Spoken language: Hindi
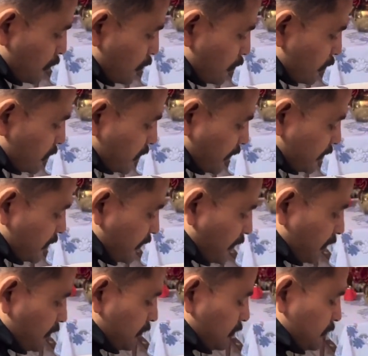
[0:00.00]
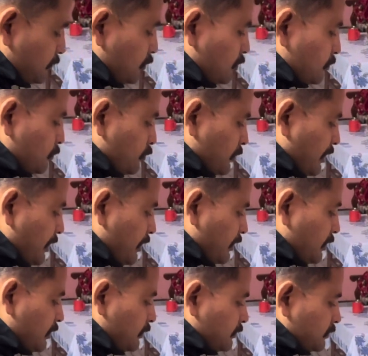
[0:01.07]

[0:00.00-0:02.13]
ओ इसका छिलका तो बहुत मोटा है रे